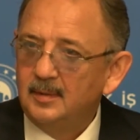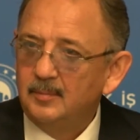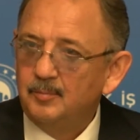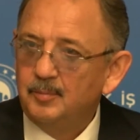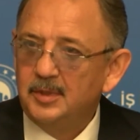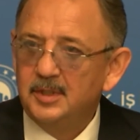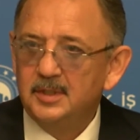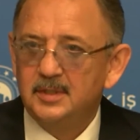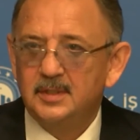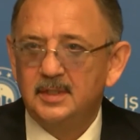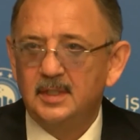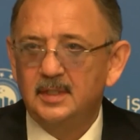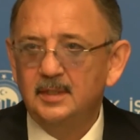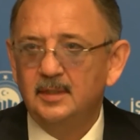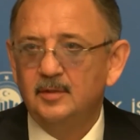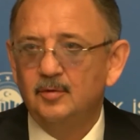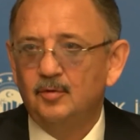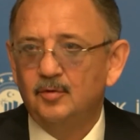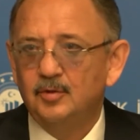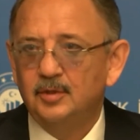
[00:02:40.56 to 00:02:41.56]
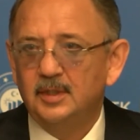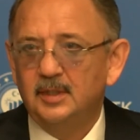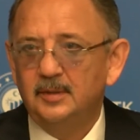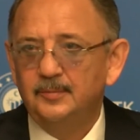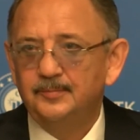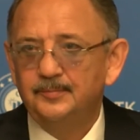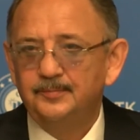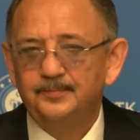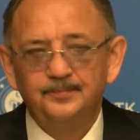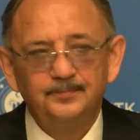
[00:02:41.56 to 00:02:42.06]
Birisi dedi ki orada
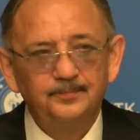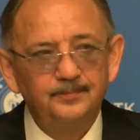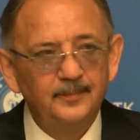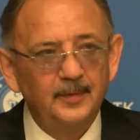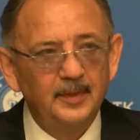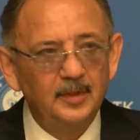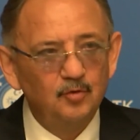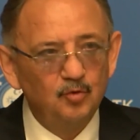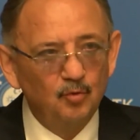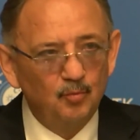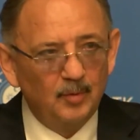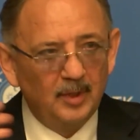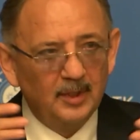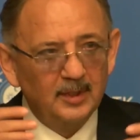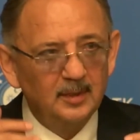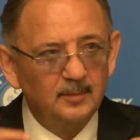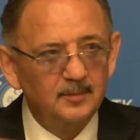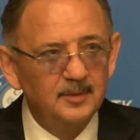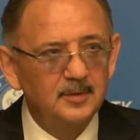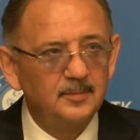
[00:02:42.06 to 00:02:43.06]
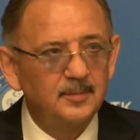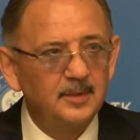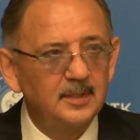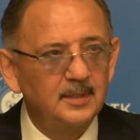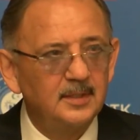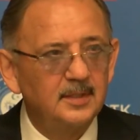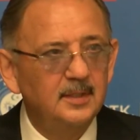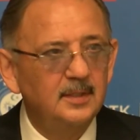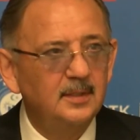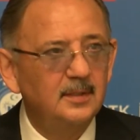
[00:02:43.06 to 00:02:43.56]
hiç ummadığımız
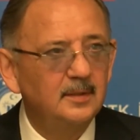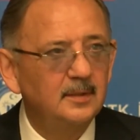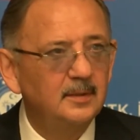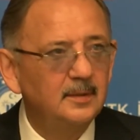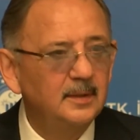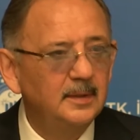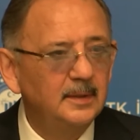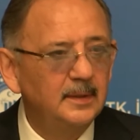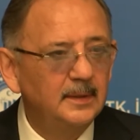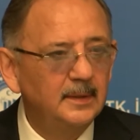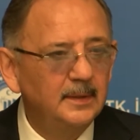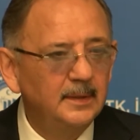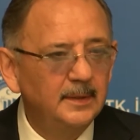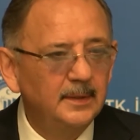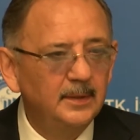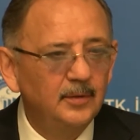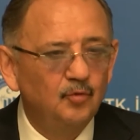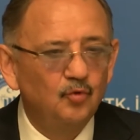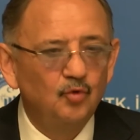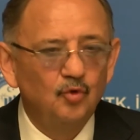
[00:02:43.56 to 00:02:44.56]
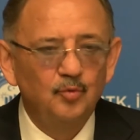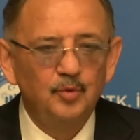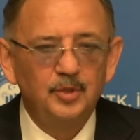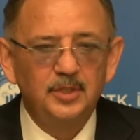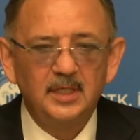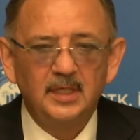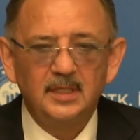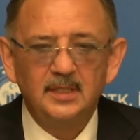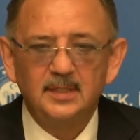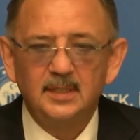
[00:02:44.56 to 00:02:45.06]
birisi grup
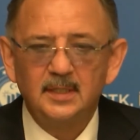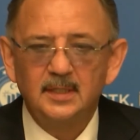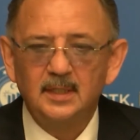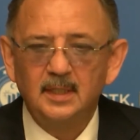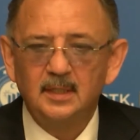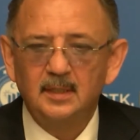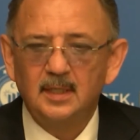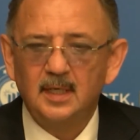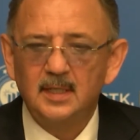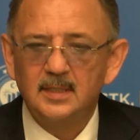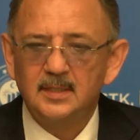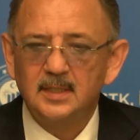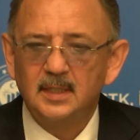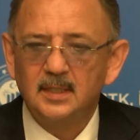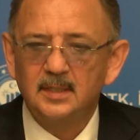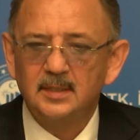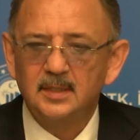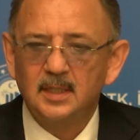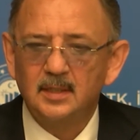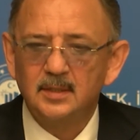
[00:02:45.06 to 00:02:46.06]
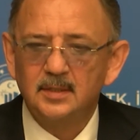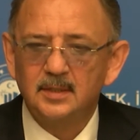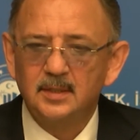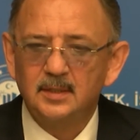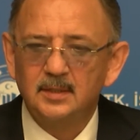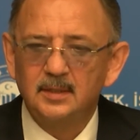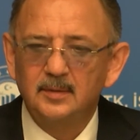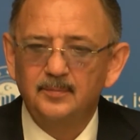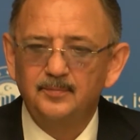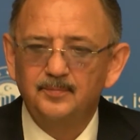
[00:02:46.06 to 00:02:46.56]
içerisinde, Kayseri'yi
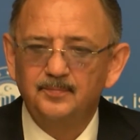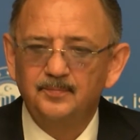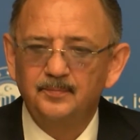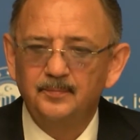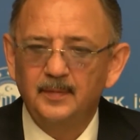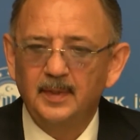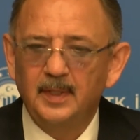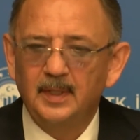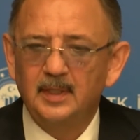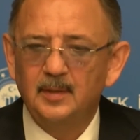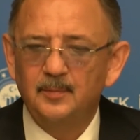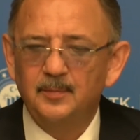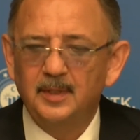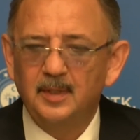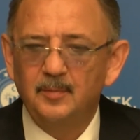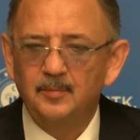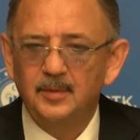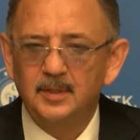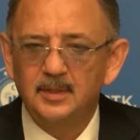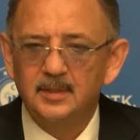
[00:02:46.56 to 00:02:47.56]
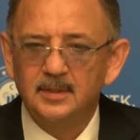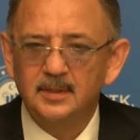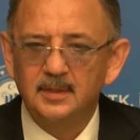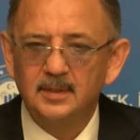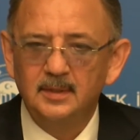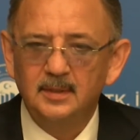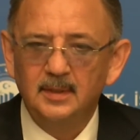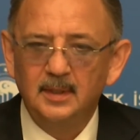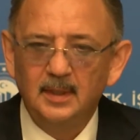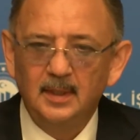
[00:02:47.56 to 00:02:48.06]
çalıştırdığım ekipten birisi.
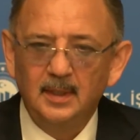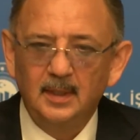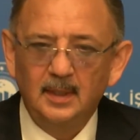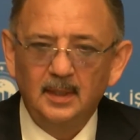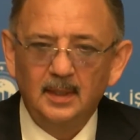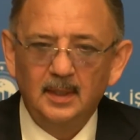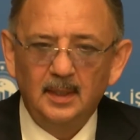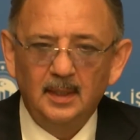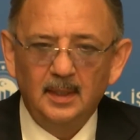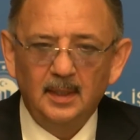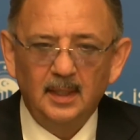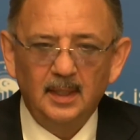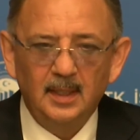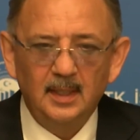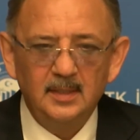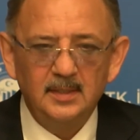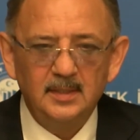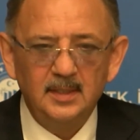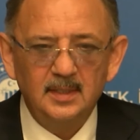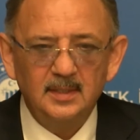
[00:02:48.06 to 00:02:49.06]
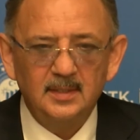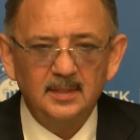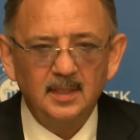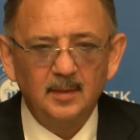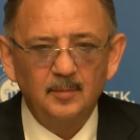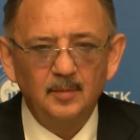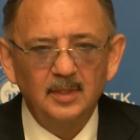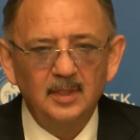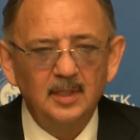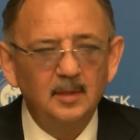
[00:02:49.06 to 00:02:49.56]
Erciyes
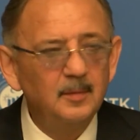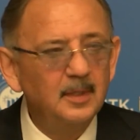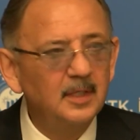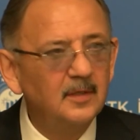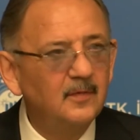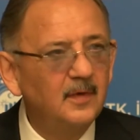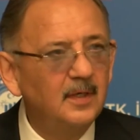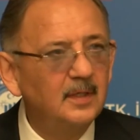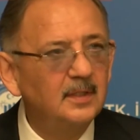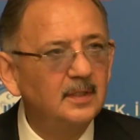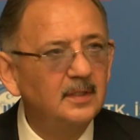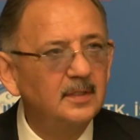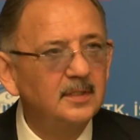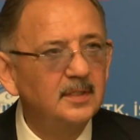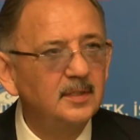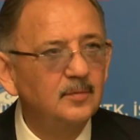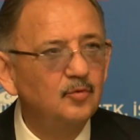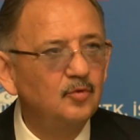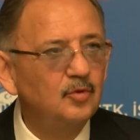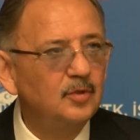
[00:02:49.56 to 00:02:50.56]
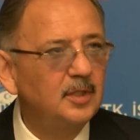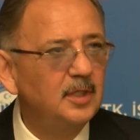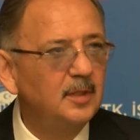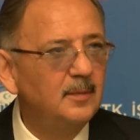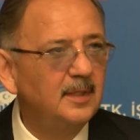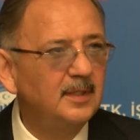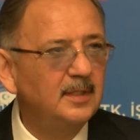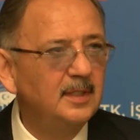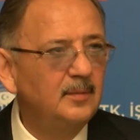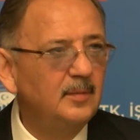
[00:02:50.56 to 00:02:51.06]
diye bir nimet var dedi. Siz bunun
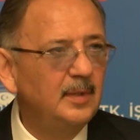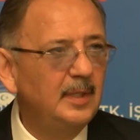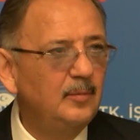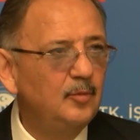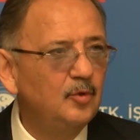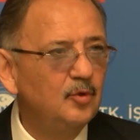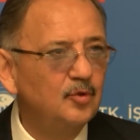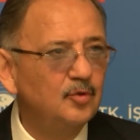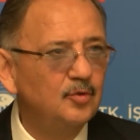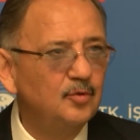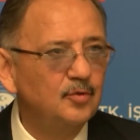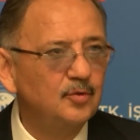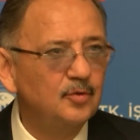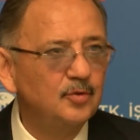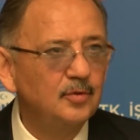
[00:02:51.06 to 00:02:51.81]
kıymetini bilmiyorsunuz.